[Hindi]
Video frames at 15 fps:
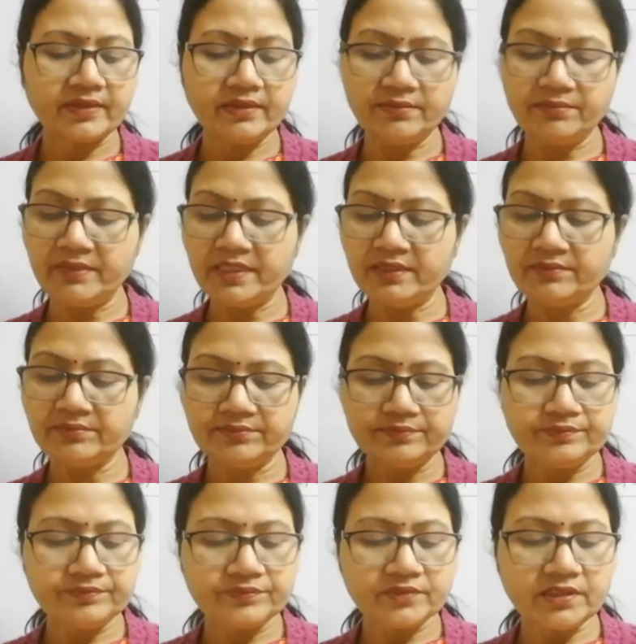में
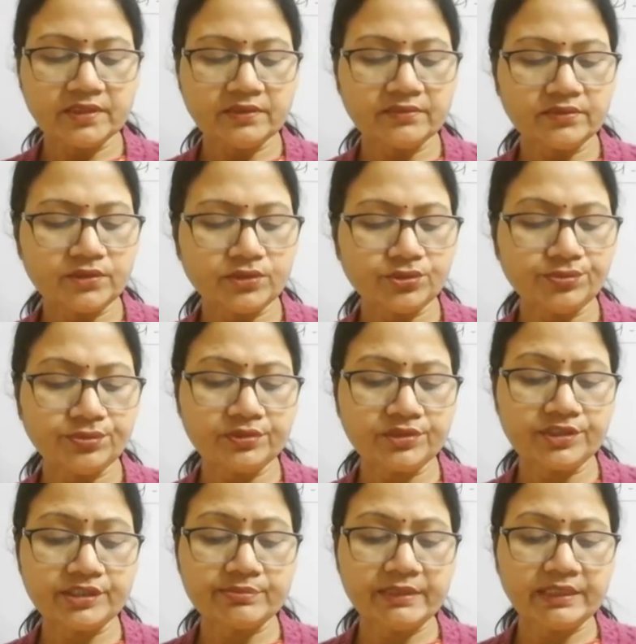जो
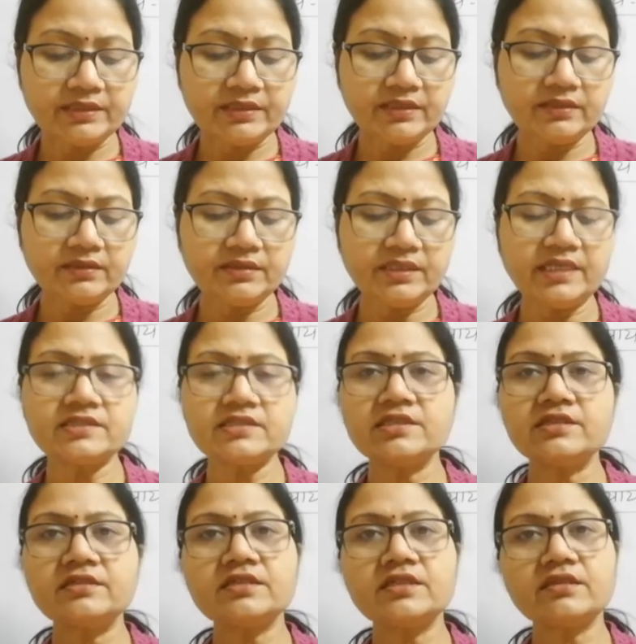जिसमें कि
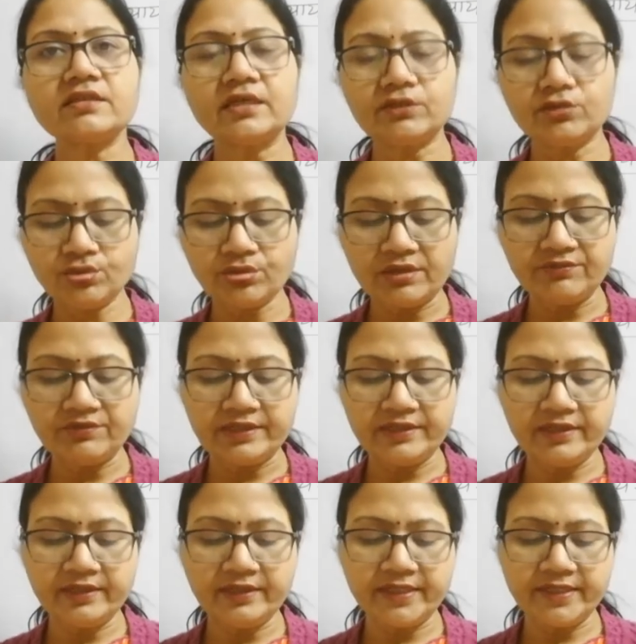दार्शनिक सिद्धांतों का
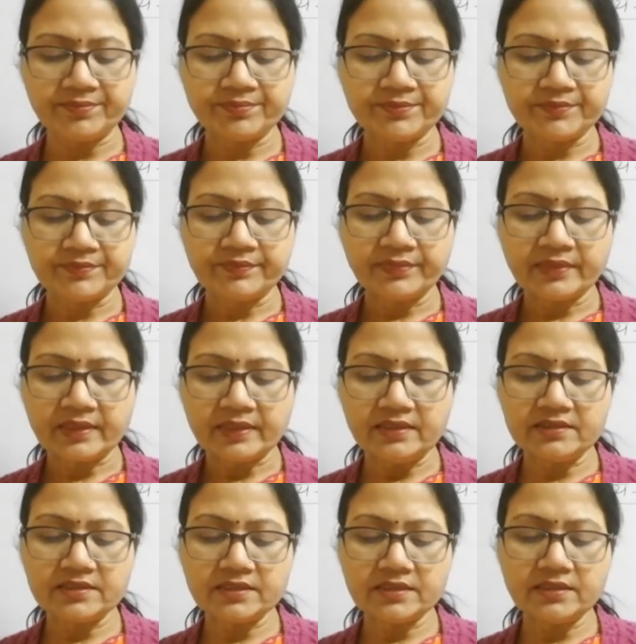वर्णन है
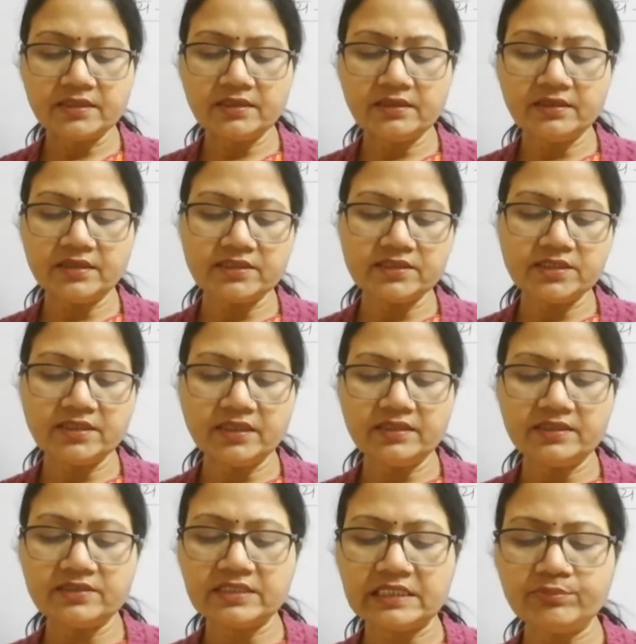इसकी रचना
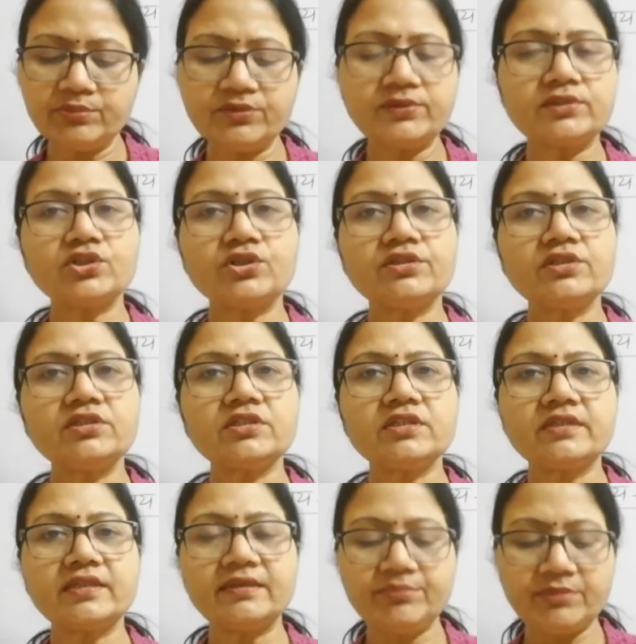ईसा पूर्व चौथी
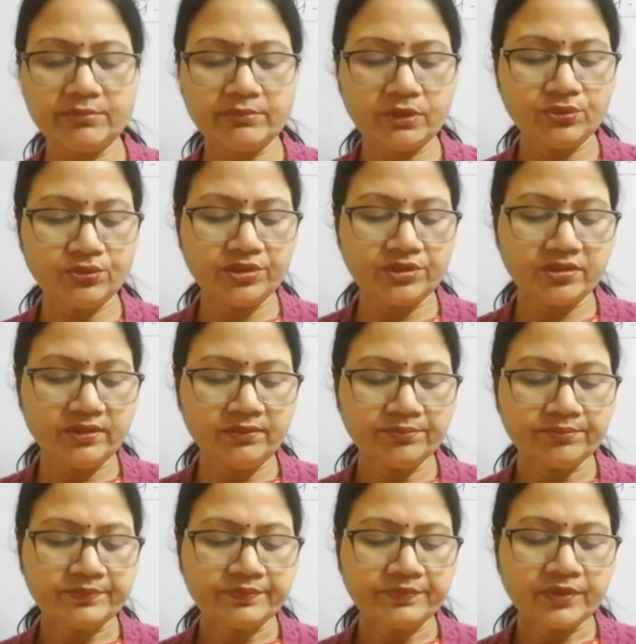शताब्दी में हुई थी
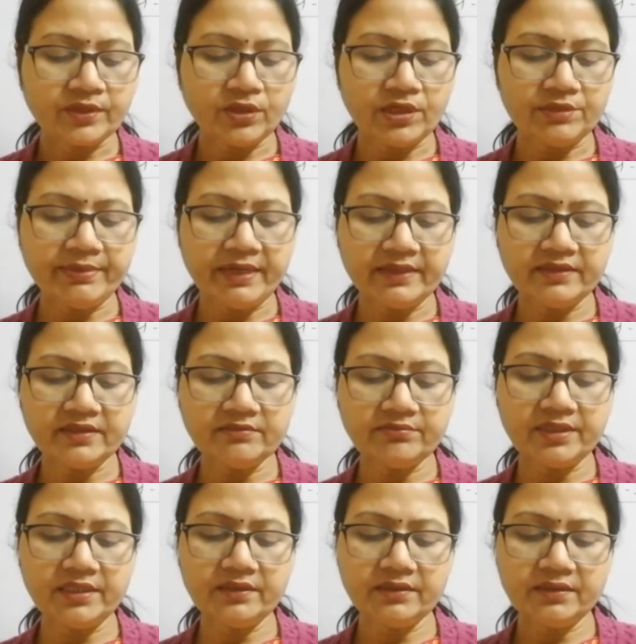और भारत
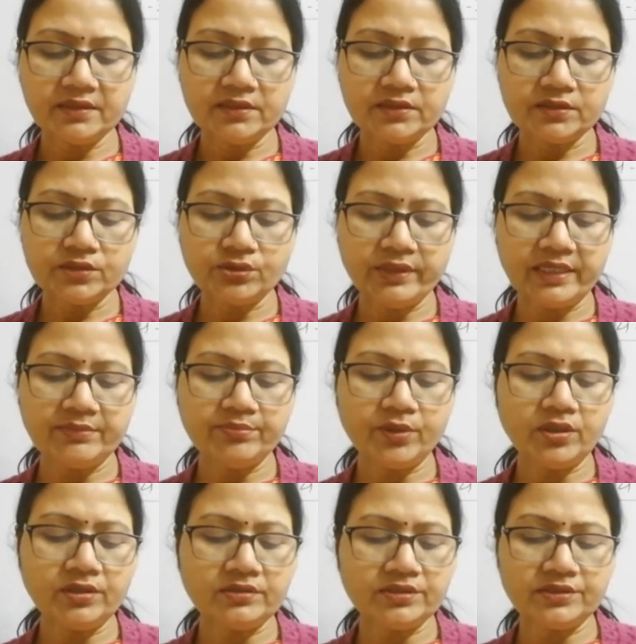में जो है
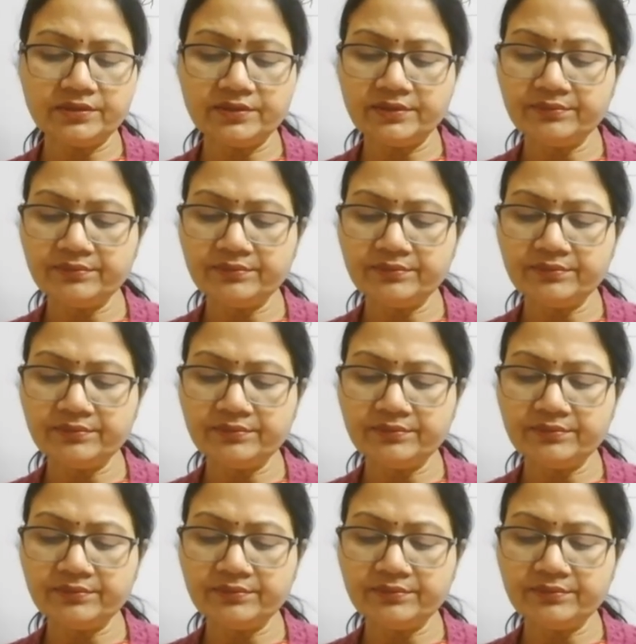बहुत